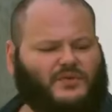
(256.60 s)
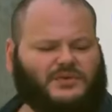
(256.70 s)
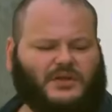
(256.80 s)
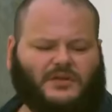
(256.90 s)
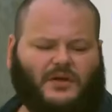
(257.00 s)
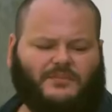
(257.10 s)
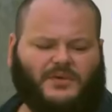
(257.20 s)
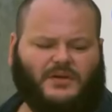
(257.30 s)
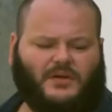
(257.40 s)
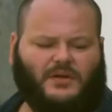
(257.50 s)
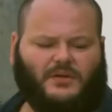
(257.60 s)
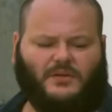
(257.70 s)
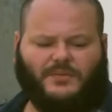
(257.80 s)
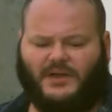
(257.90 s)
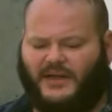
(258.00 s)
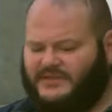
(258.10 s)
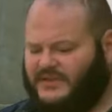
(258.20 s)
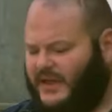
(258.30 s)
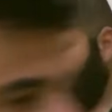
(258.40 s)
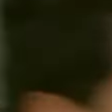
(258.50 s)
قلت اطمن يمكن
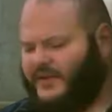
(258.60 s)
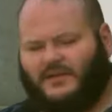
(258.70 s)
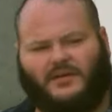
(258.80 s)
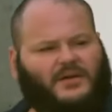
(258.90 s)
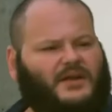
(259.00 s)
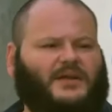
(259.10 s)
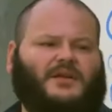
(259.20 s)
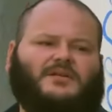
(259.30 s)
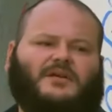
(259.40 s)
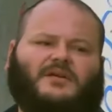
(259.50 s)
عايزة حاجة كده ولا كده